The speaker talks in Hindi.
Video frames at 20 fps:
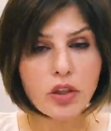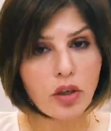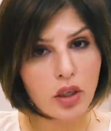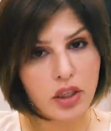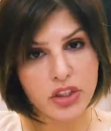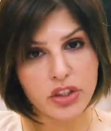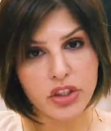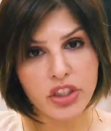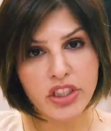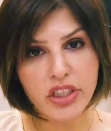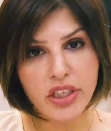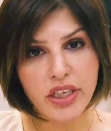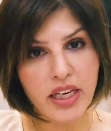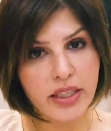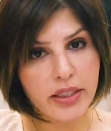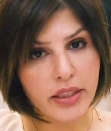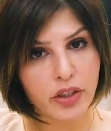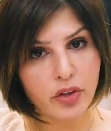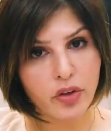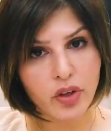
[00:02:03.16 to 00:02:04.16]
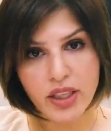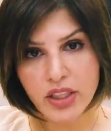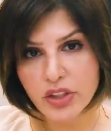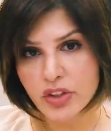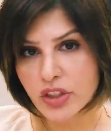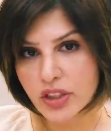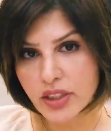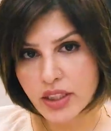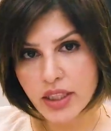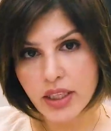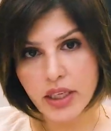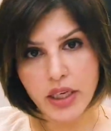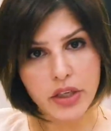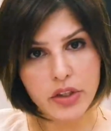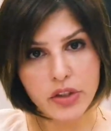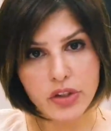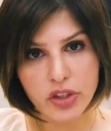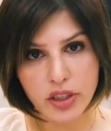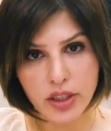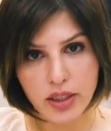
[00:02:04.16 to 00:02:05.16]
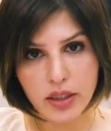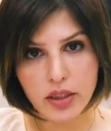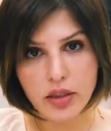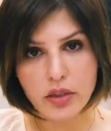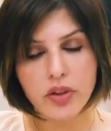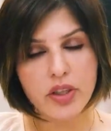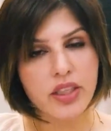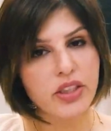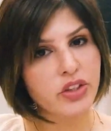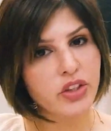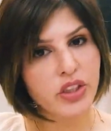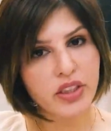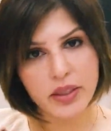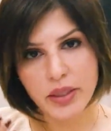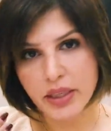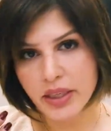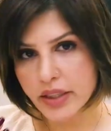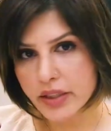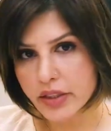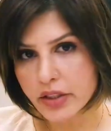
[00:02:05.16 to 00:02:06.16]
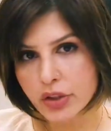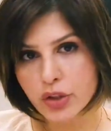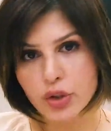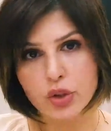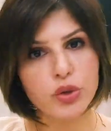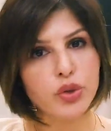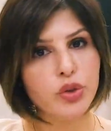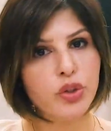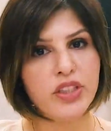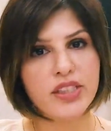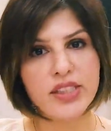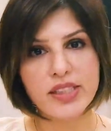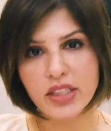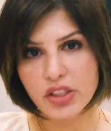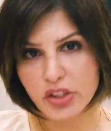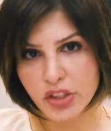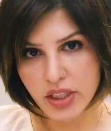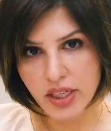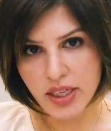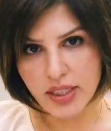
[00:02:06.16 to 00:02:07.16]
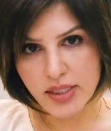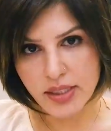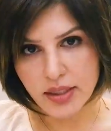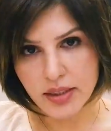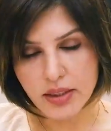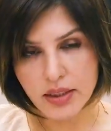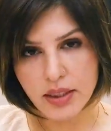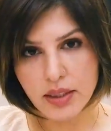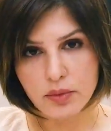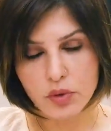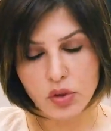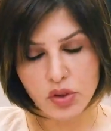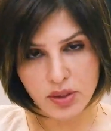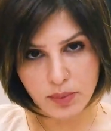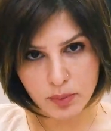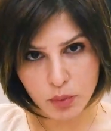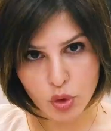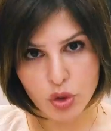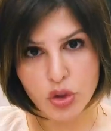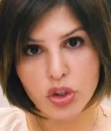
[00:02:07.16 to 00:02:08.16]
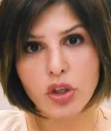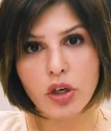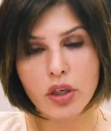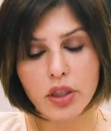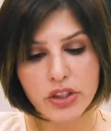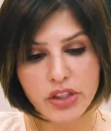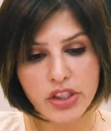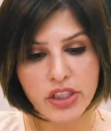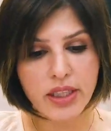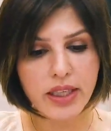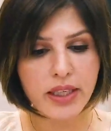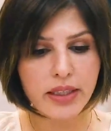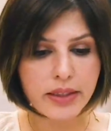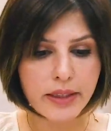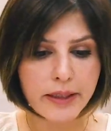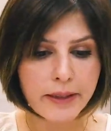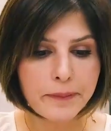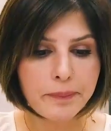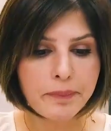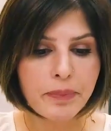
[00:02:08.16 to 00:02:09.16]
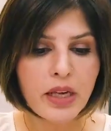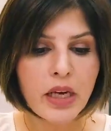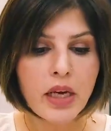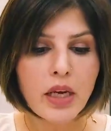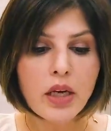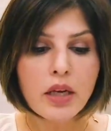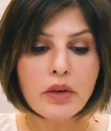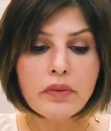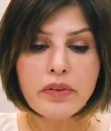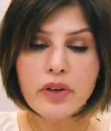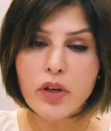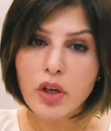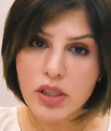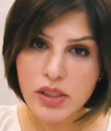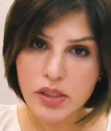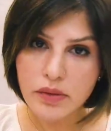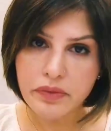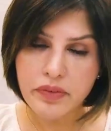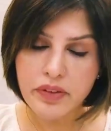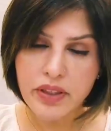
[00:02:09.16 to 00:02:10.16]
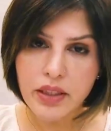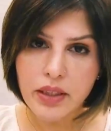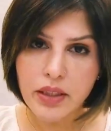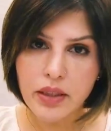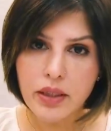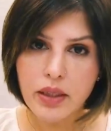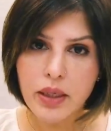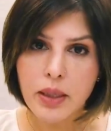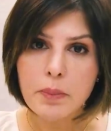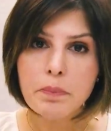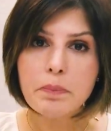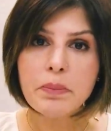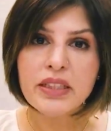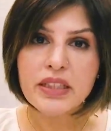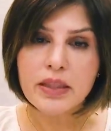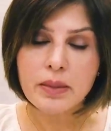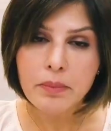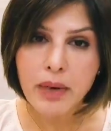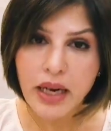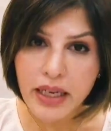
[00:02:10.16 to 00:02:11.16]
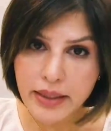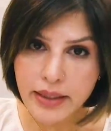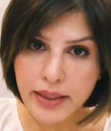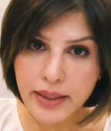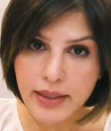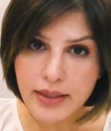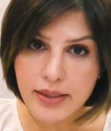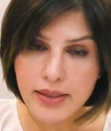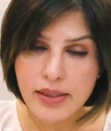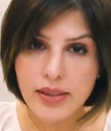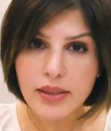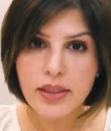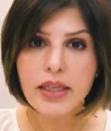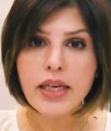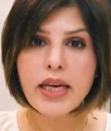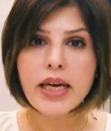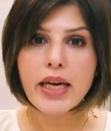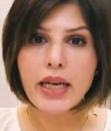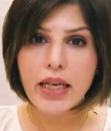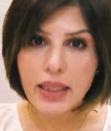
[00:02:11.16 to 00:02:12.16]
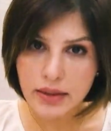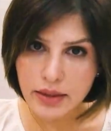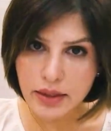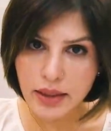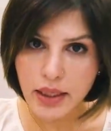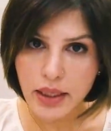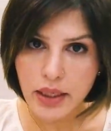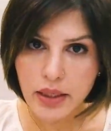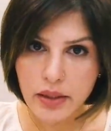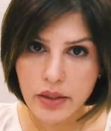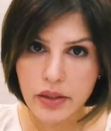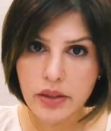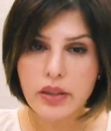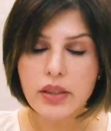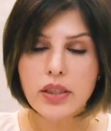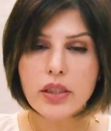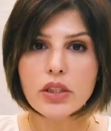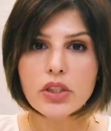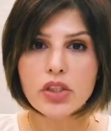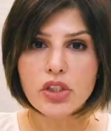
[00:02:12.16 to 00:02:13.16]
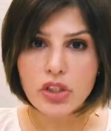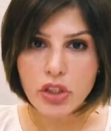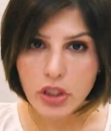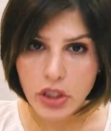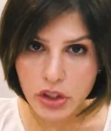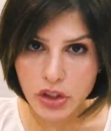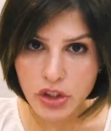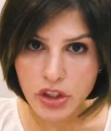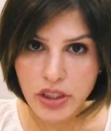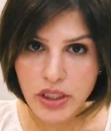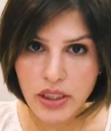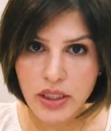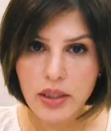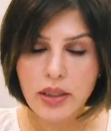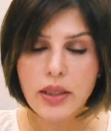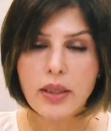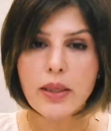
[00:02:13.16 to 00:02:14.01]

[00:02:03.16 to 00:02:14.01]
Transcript: थियोलॉजी यानी रिलीजन की हर शक्ल रिलीजन के अंडर जो जो डिस्कशन आ सकती है उस सबको थियोलॉजी कहते हैं फिलॉसफी मैथमेटिक्स हेल्थ केयर सर्जरी